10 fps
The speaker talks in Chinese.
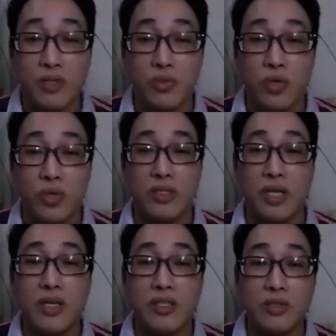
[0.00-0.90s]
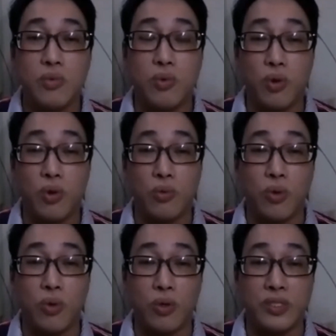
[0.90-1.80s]
以那个是我
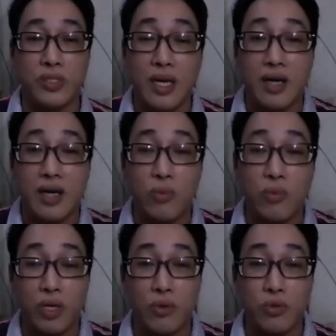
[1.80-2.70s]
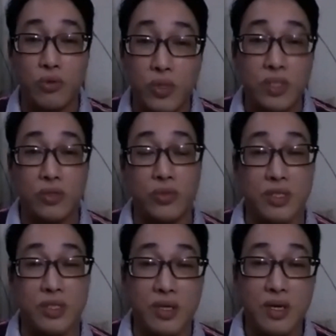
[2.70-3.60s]
我将来我要做的东
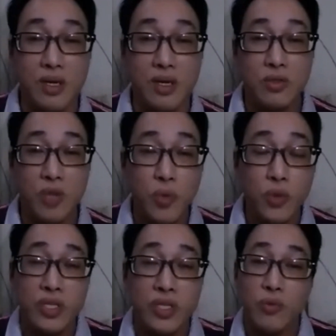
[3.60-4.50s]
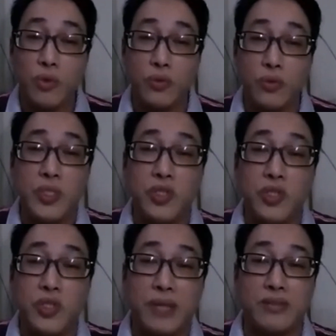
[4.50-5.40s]
西，所以目前我必须要
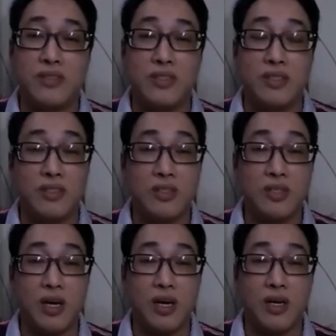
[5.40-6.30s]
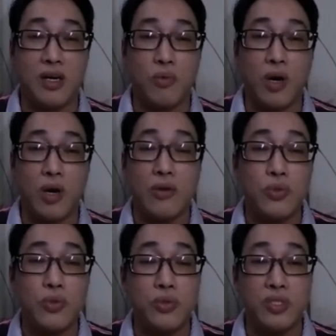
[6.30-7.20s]
把自己啊，我
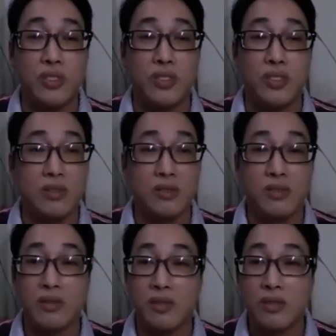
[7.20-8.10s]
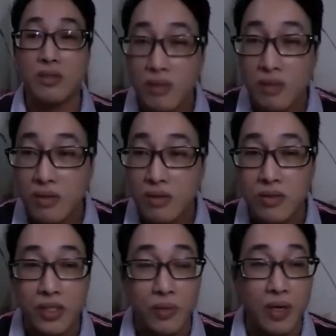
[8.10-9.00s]
sorry 什么啊